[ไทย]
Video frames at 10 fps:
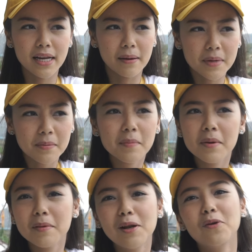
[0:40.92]
รถเนี่ยมีไม่
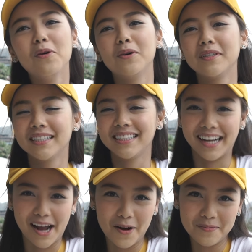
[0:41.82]
มี ไม่รู้
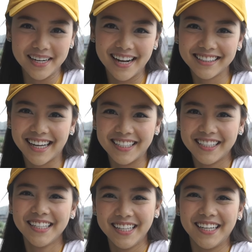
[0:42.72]
แต่เรามีหน้าตา
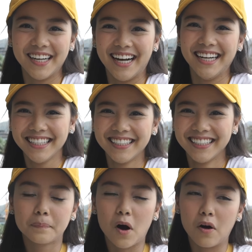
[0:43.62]
ที่ดีค่ะ
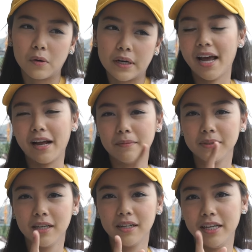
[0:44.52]
บอกแขกรับ
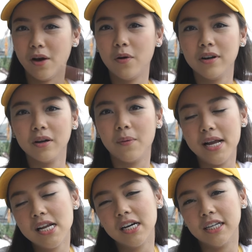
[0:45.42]
เชิญอีกคนหนึ่งไว้
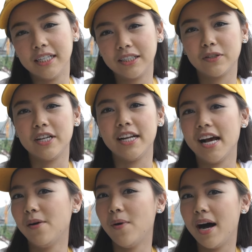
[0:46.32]
เลยนะตรงนี้
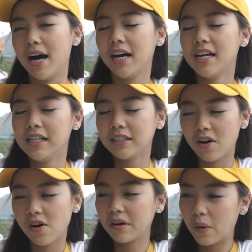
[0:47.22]
นะว่า
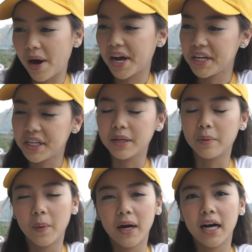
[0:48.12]
ต้องระวังให้ดี
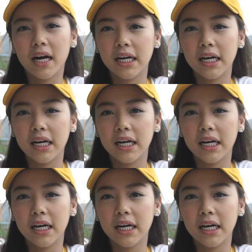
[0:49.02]
เพราะว่า